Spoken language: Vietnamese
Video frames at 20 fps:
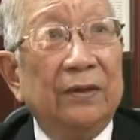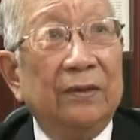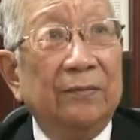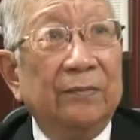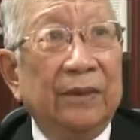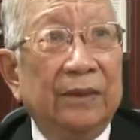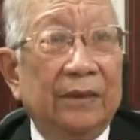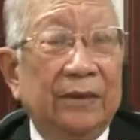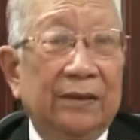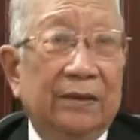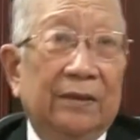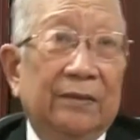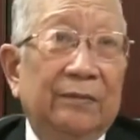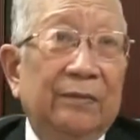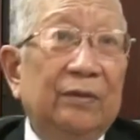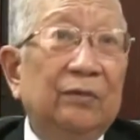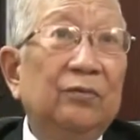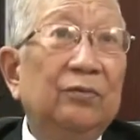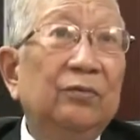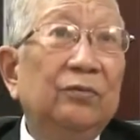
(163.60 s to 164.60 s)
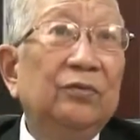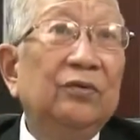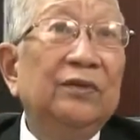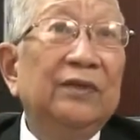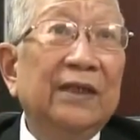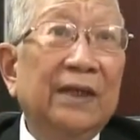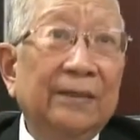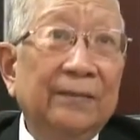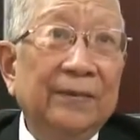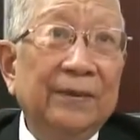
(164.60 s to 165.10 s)
bị ờ, biếu tuyến
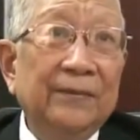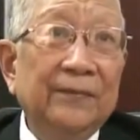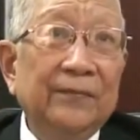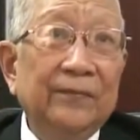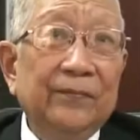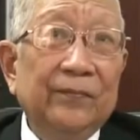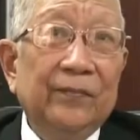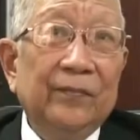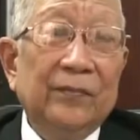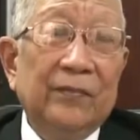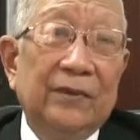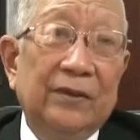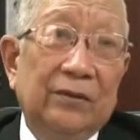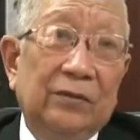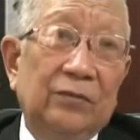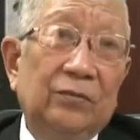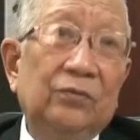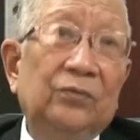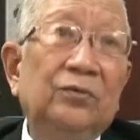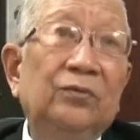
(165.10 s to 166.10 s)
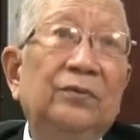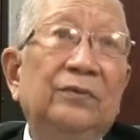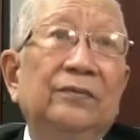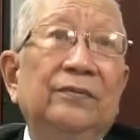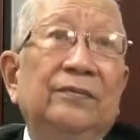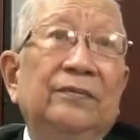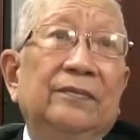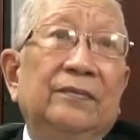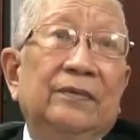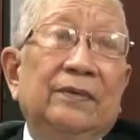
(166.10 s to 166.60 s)
giáp ấy, thì cũng run
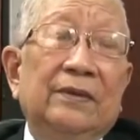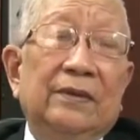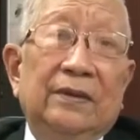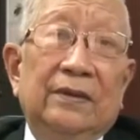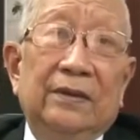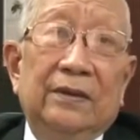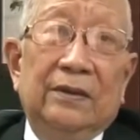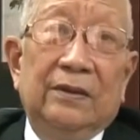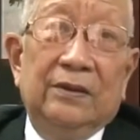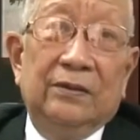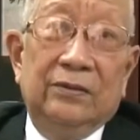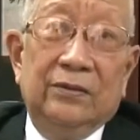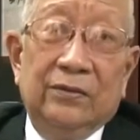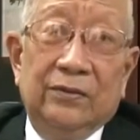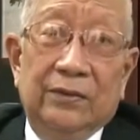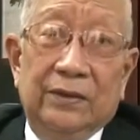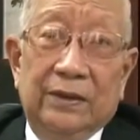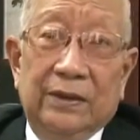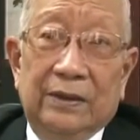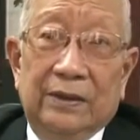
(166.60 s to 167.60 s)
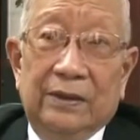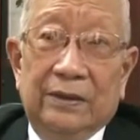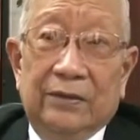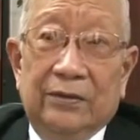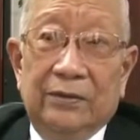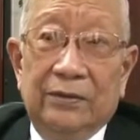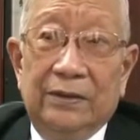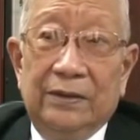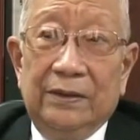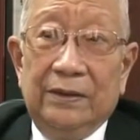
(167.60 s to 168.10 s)
rồi
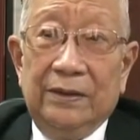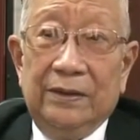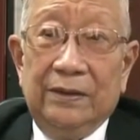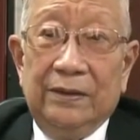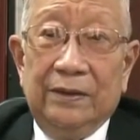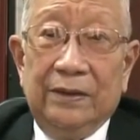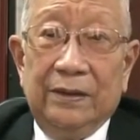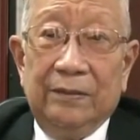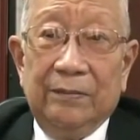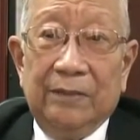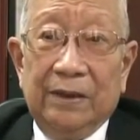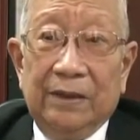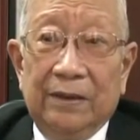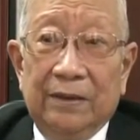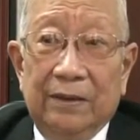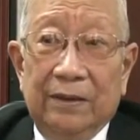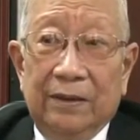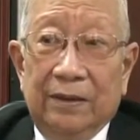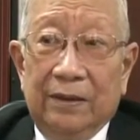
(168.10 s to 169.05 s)
có những cái người mà